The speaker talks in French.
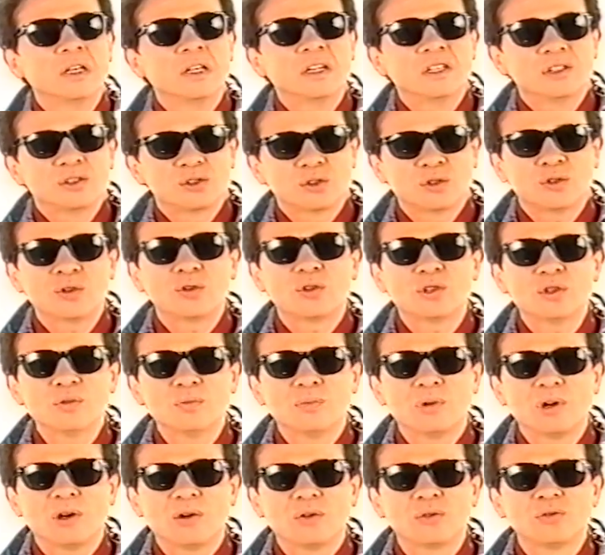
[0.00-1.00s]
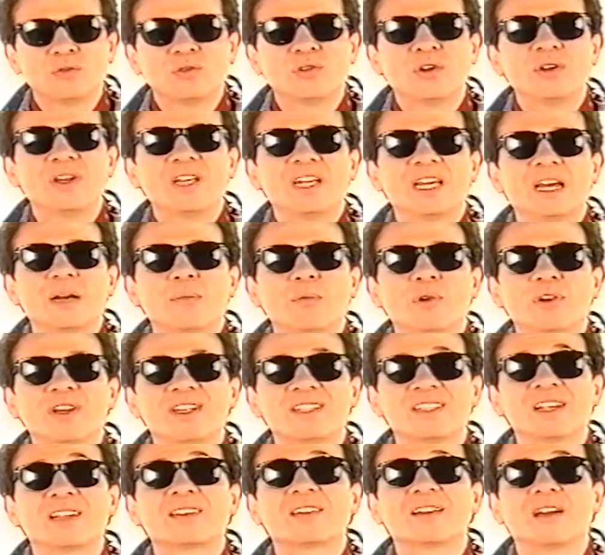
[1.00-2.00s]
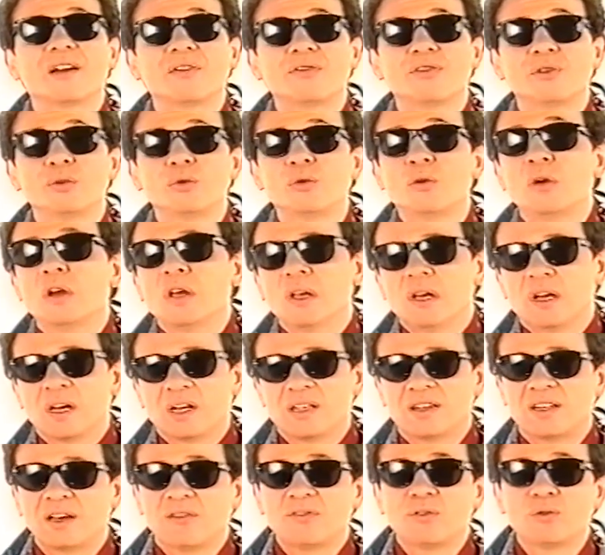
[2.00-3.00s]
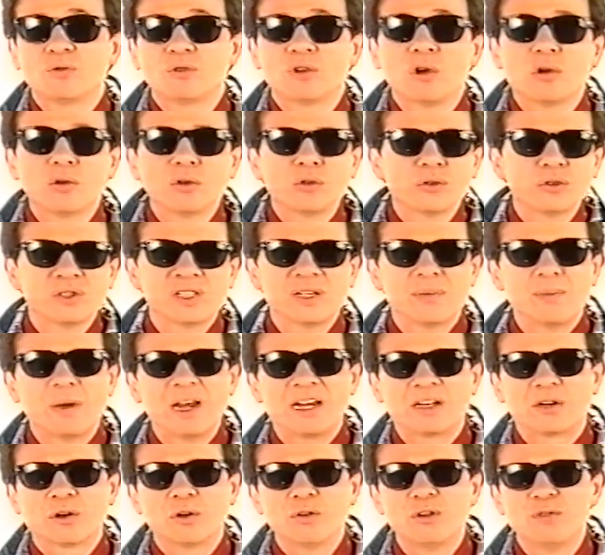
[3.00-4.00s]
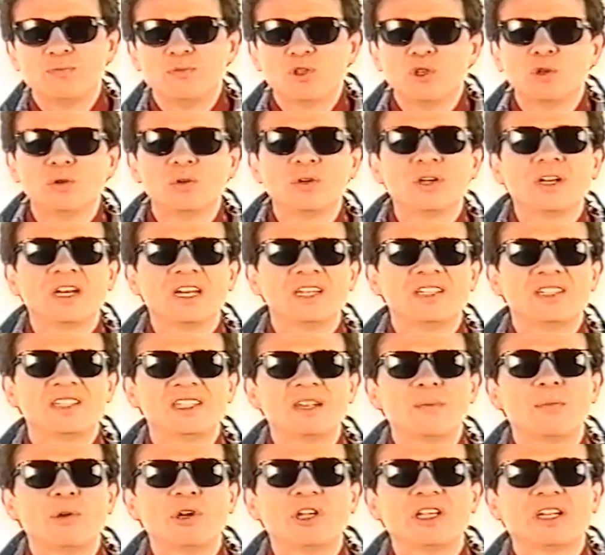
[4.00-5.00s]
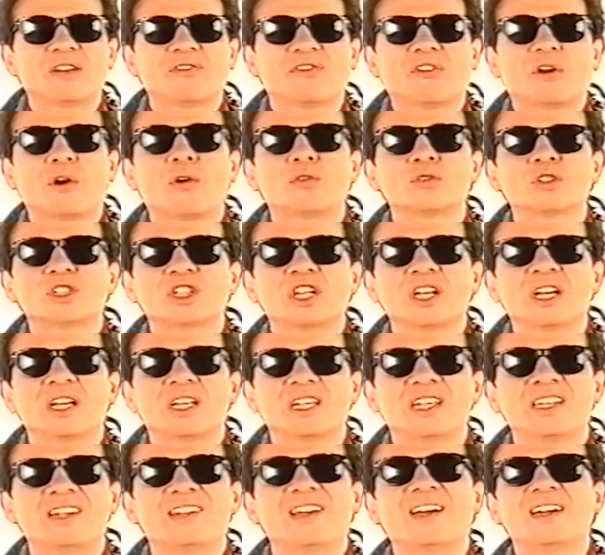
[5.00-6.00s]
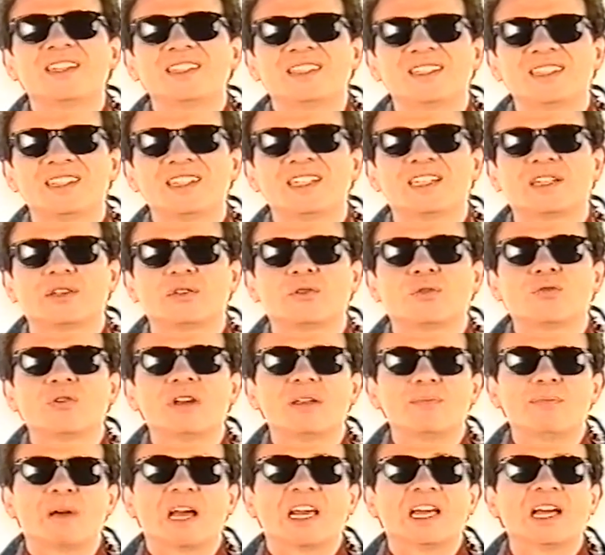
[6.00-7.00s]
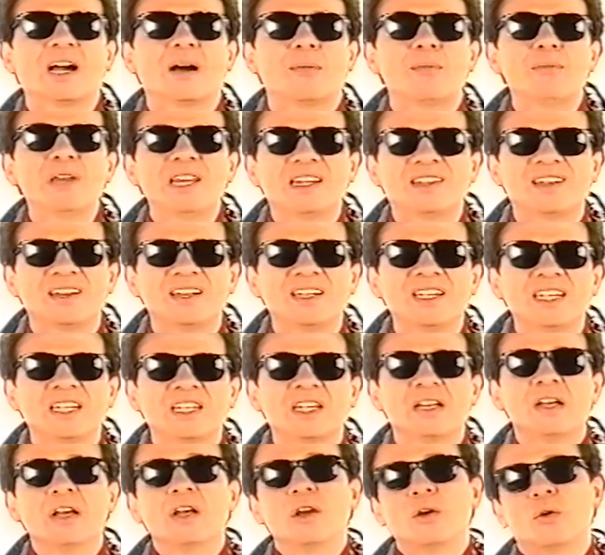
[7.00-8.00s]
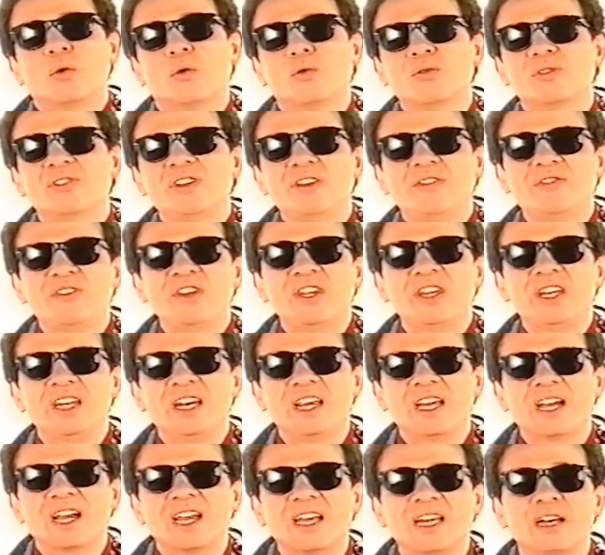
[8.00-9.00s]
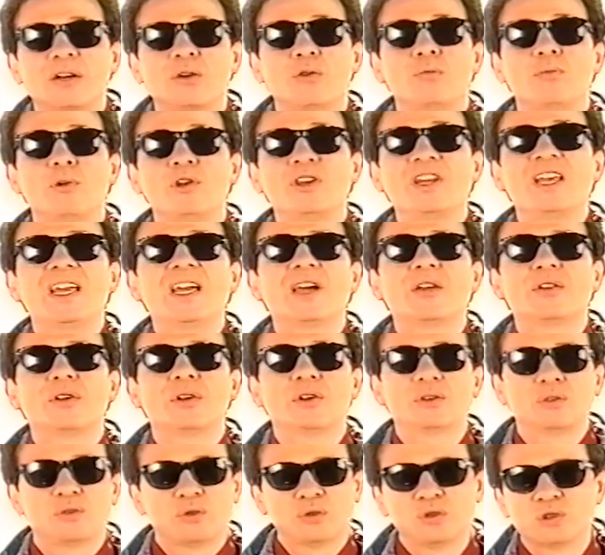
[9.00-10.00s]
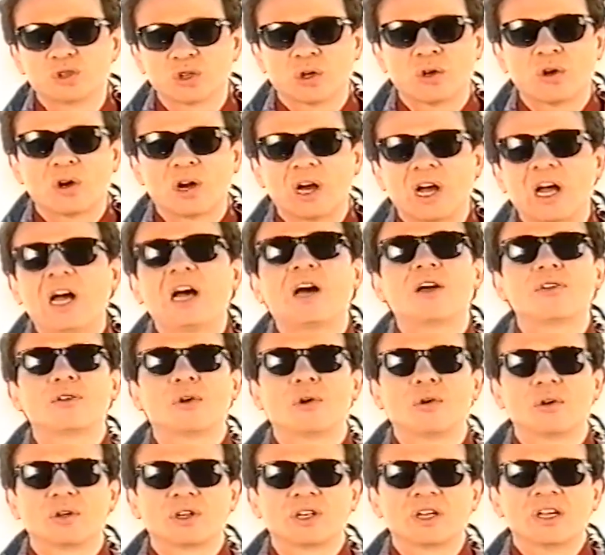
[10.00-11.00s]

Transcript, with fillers: Ce document nous donne également des interviews. Interviews d'Angus et Malcolm Young, les diaboliques frangins guitaristiques dont les bagarres métalliques ont défini les règles modernes du genre hard rock.